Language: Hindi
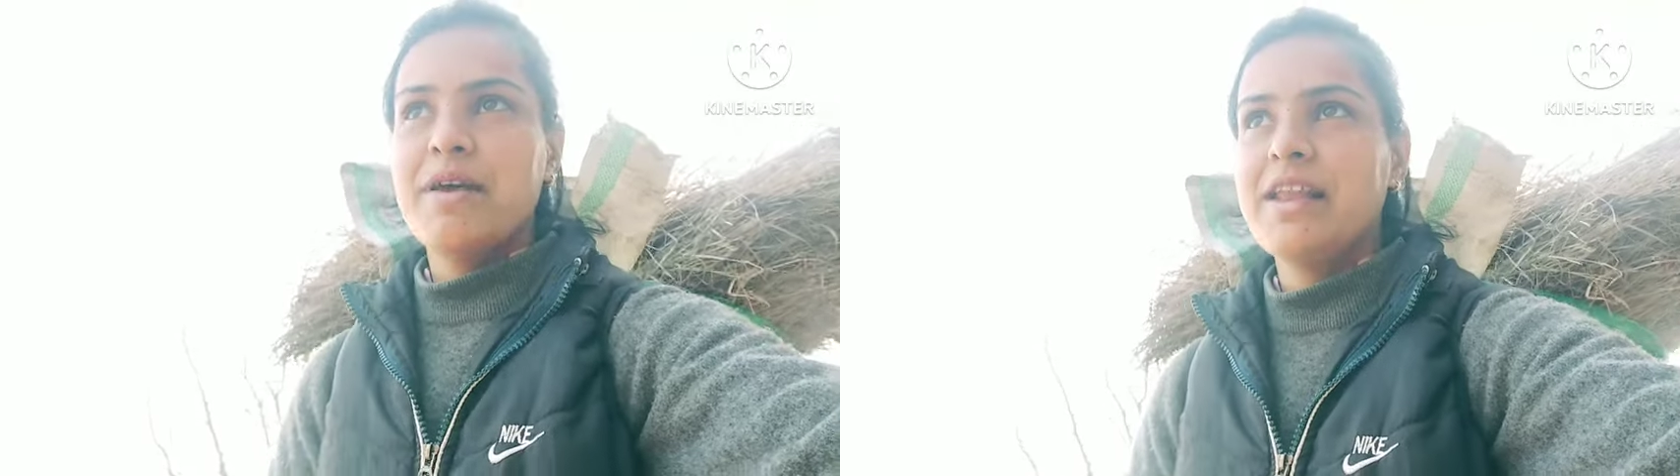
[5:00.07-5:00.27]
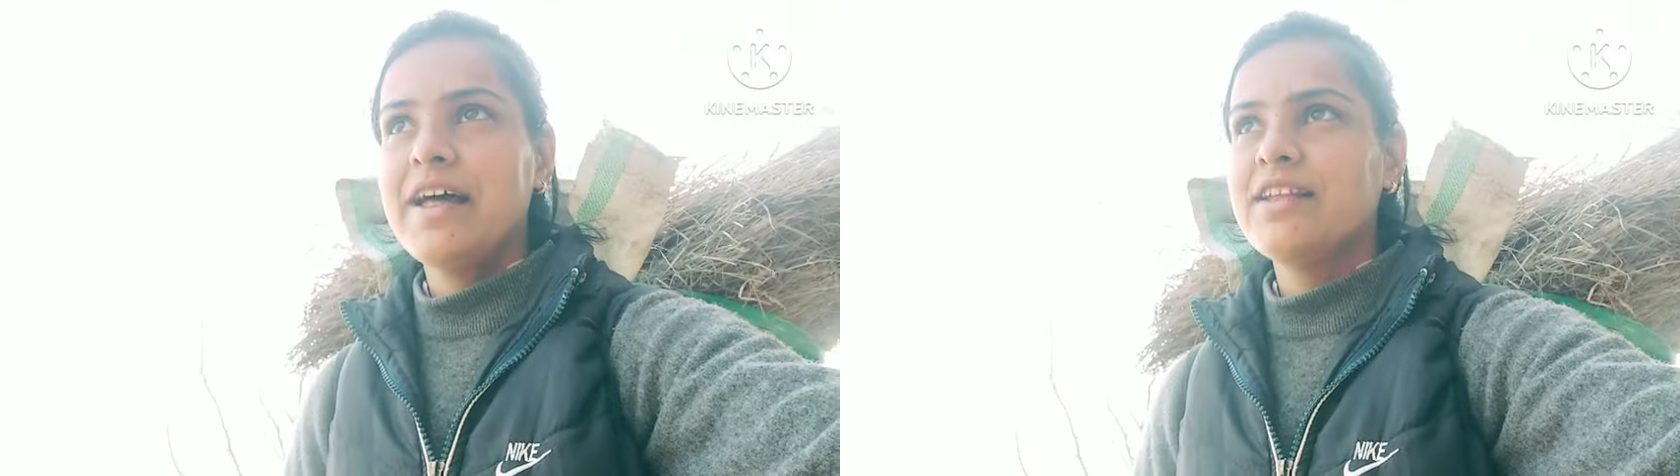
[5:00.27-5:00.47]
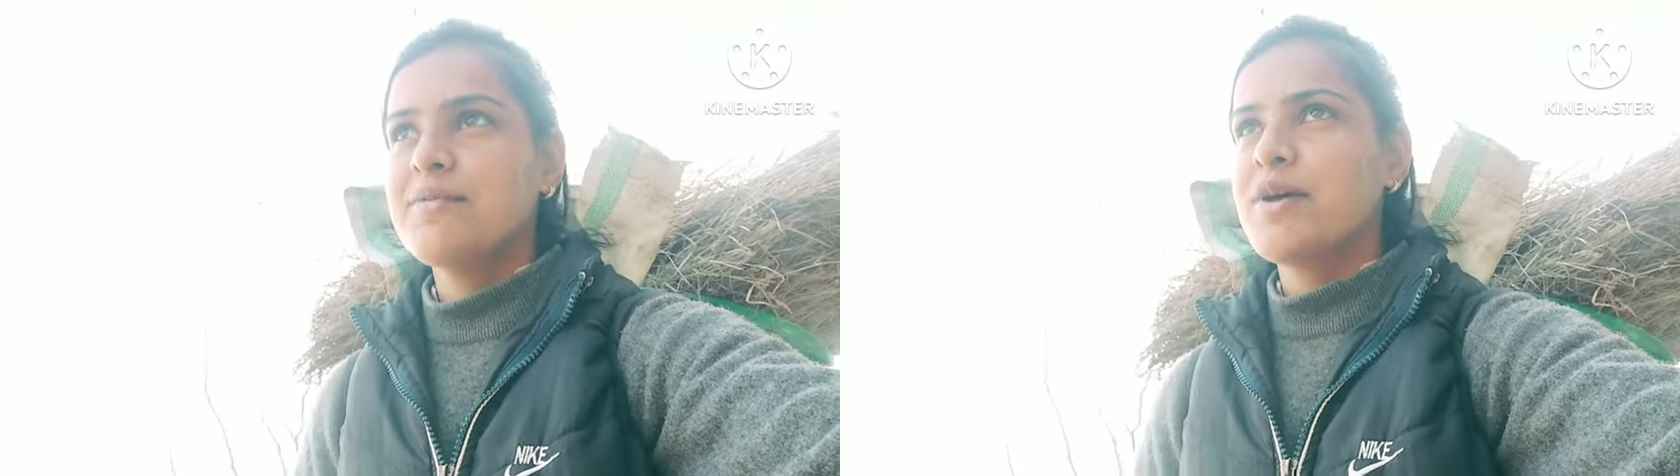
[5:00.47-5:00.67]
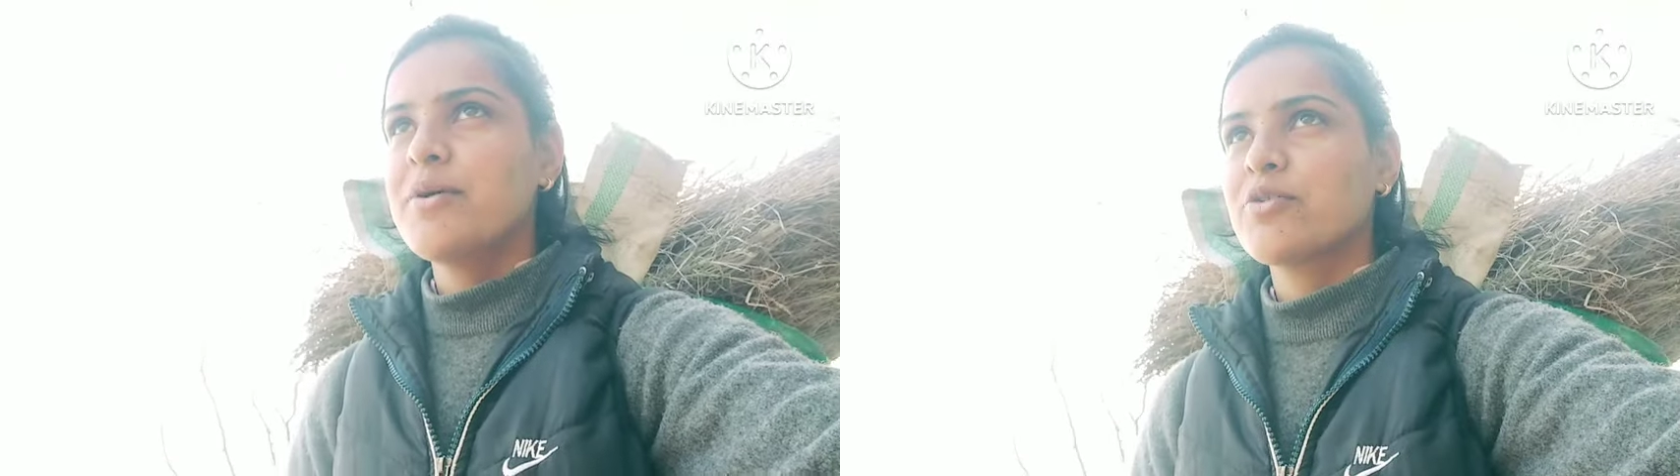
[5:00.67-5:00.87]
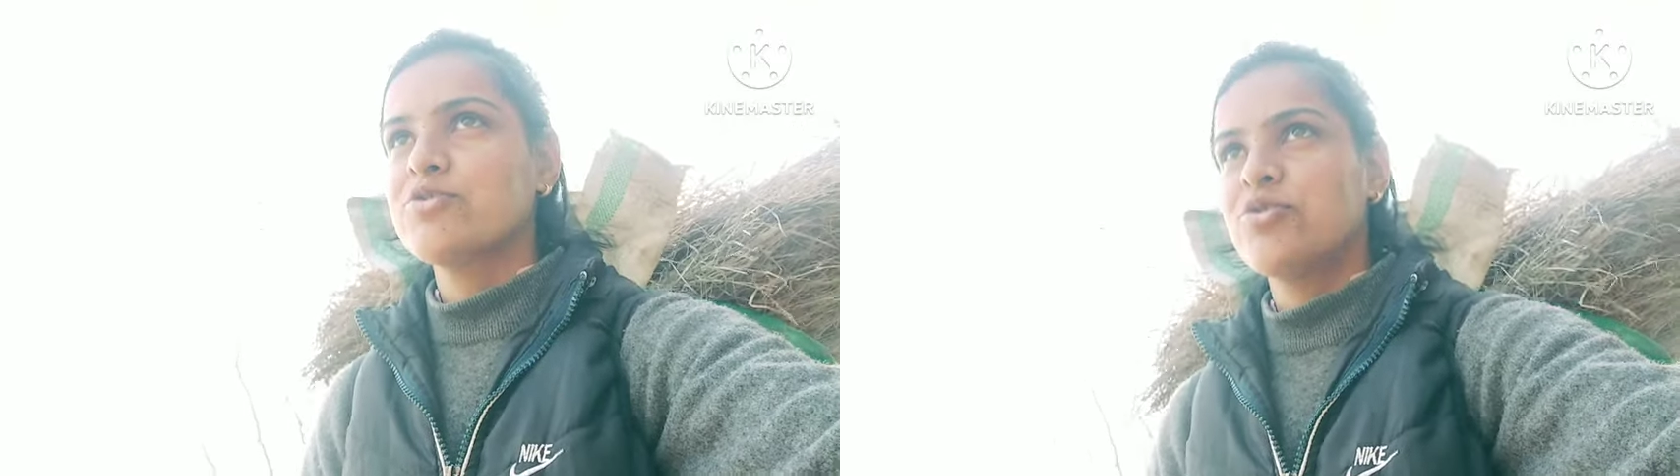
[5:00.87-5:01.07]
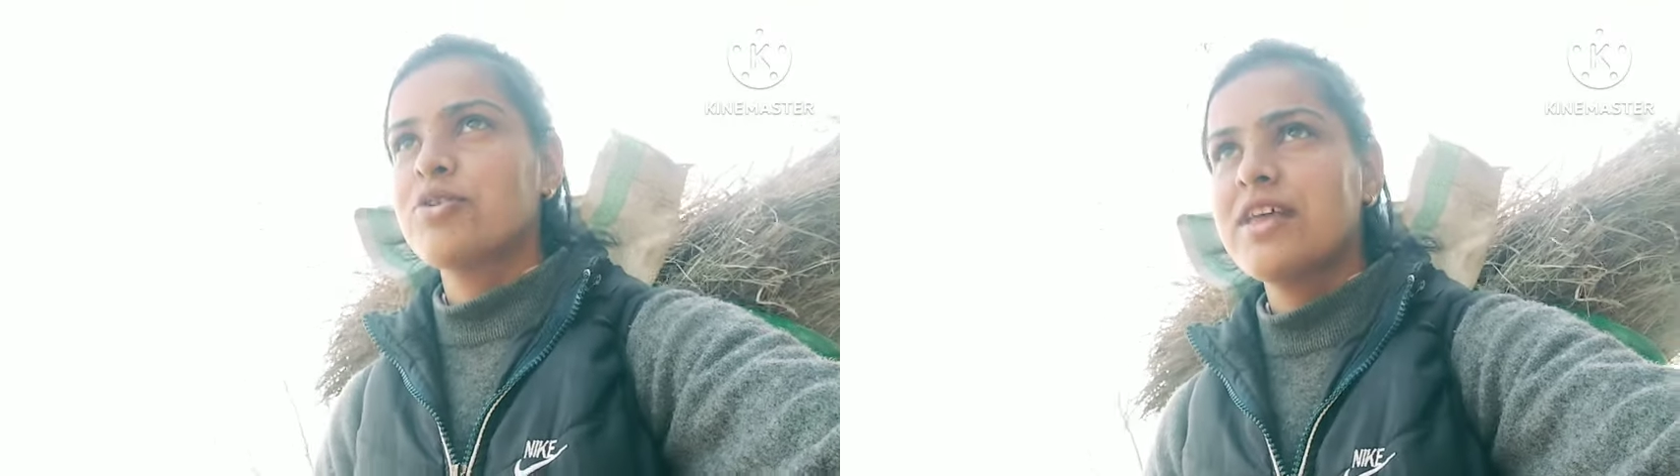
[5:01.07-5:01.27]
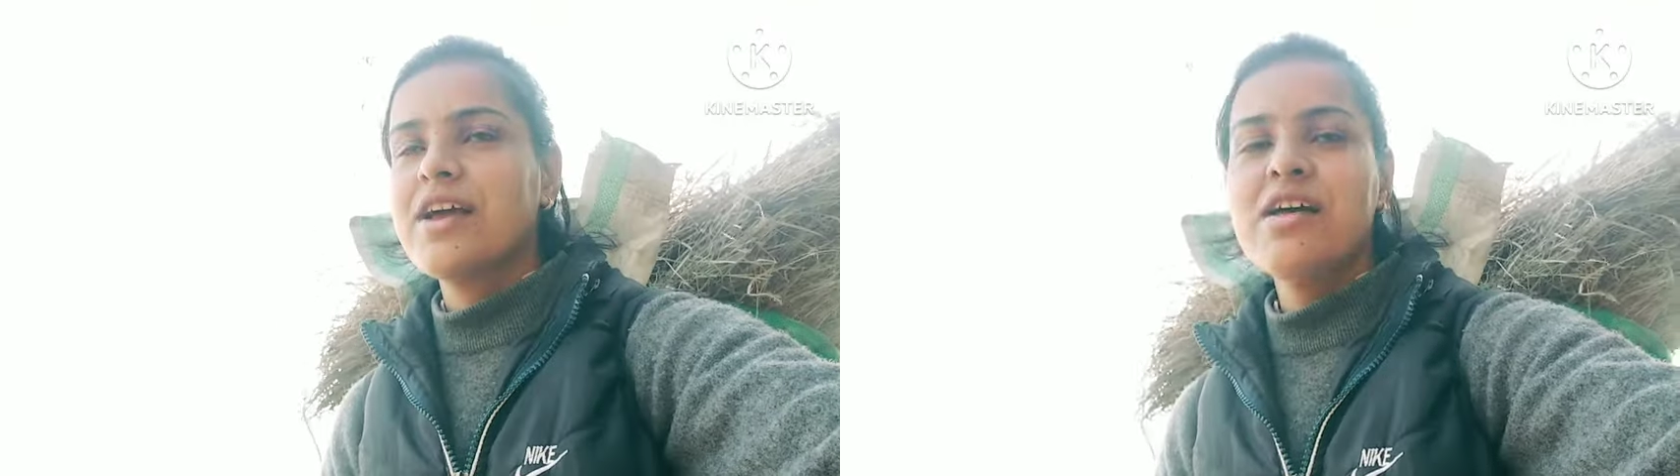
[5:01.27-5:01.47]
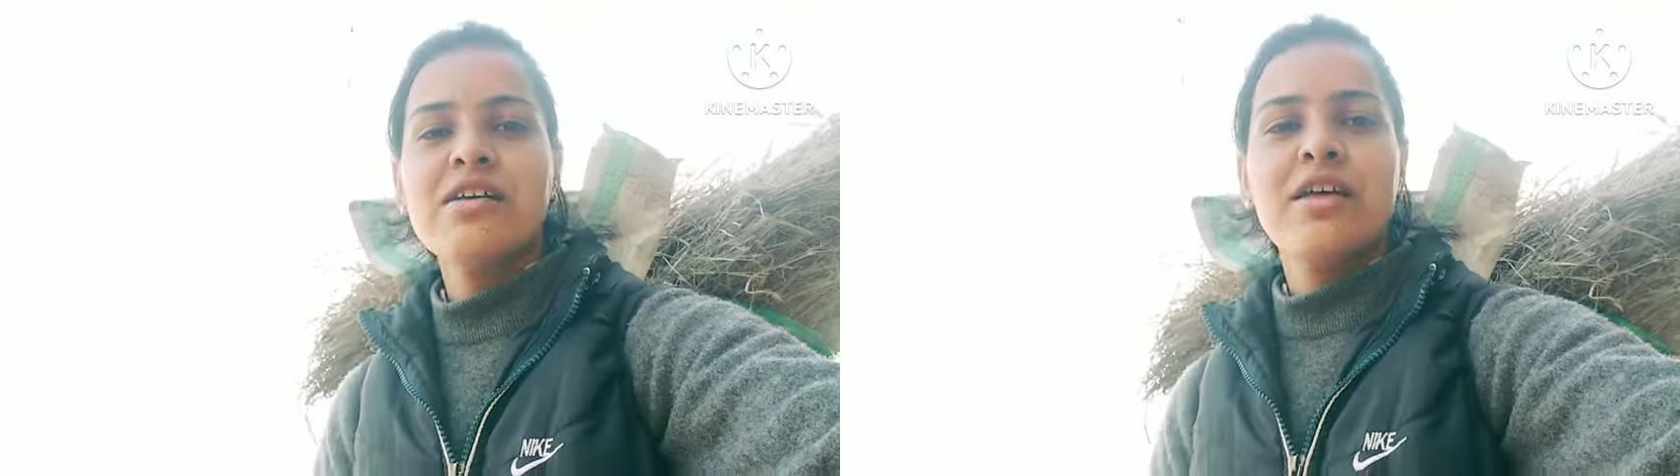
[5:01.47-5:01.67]
पहले आधे में हमारे को छोड़
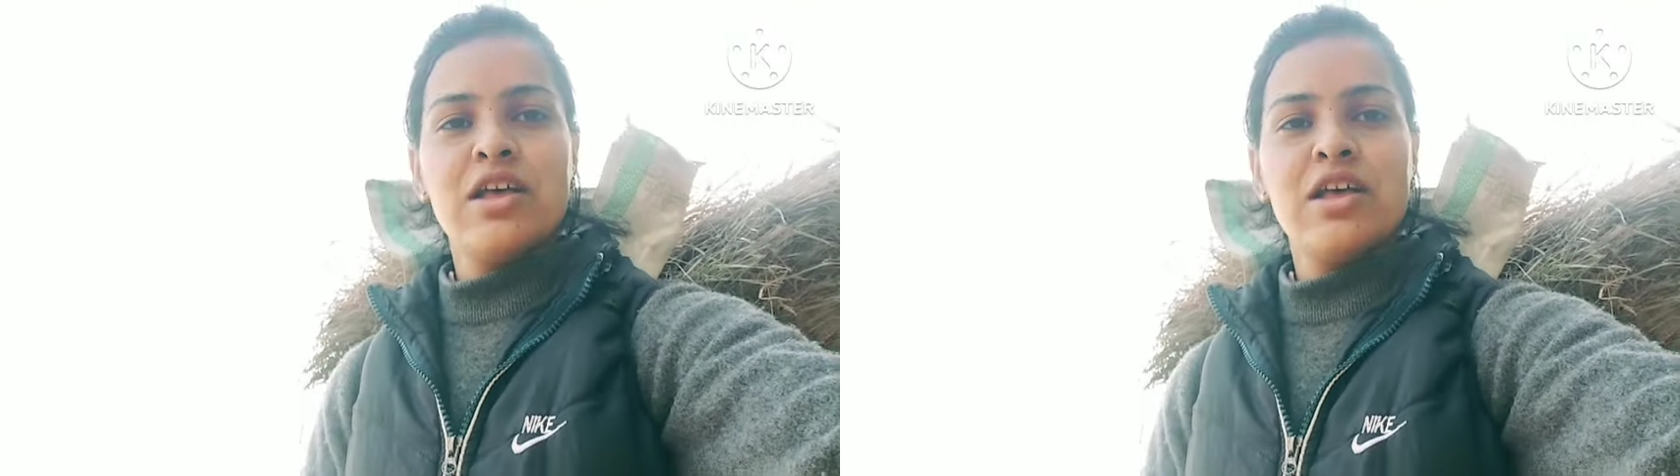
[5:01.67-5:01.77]
देगा